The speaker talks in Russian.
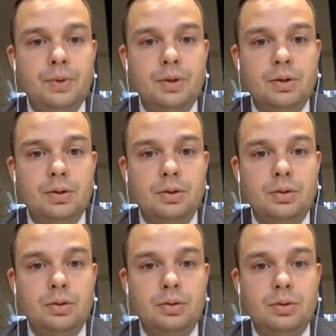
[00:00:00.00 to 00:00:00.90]
Э,
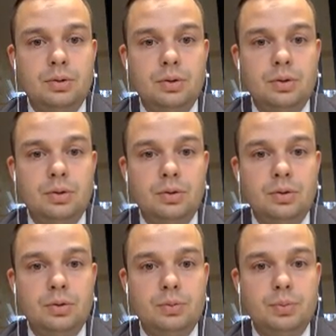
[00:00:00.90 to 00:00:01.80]

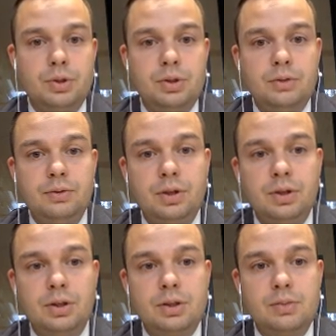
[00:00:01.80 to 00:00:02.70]
то есть почти в три
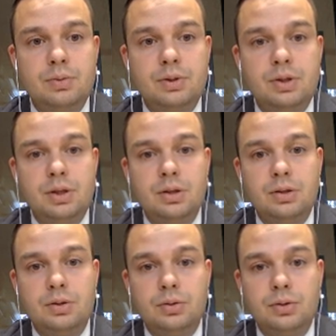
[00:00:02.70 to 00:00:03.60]
раза быстрее растет